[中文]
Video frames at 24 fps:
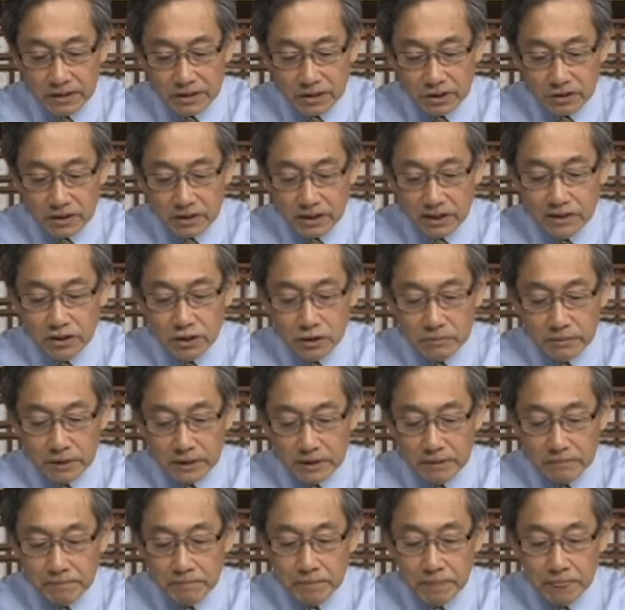就弟兄姊
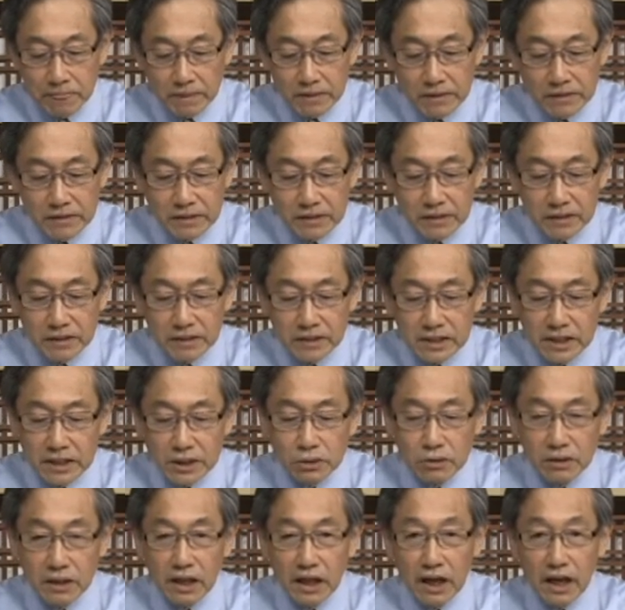妹，基
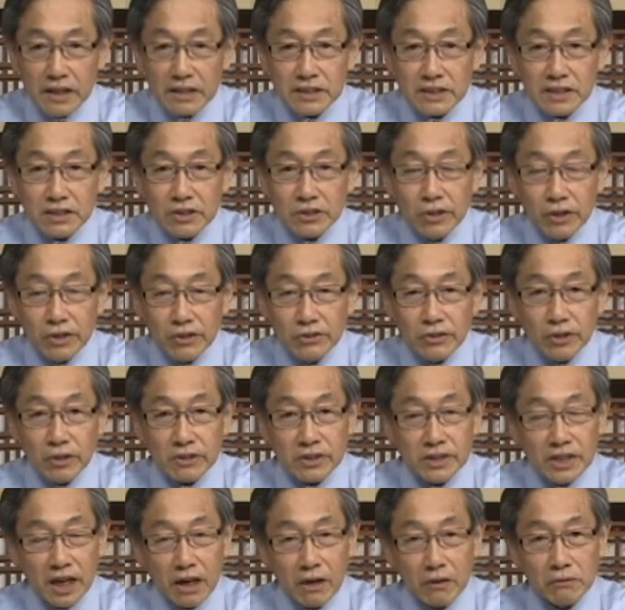督的爱是远远
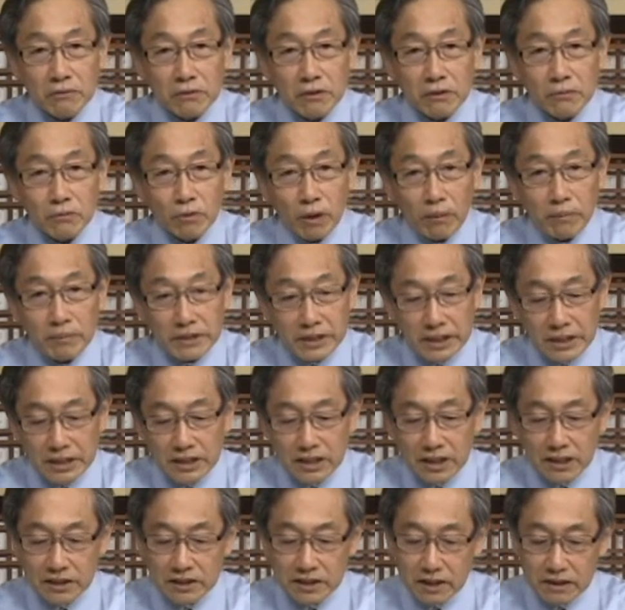超过我们能够
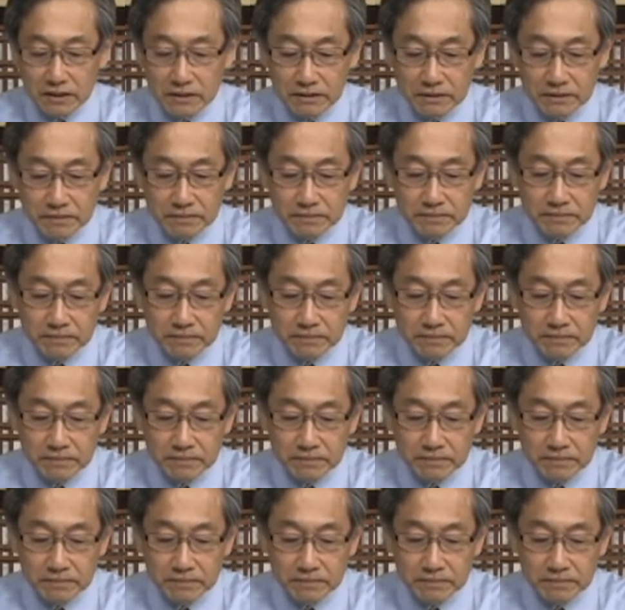想象的。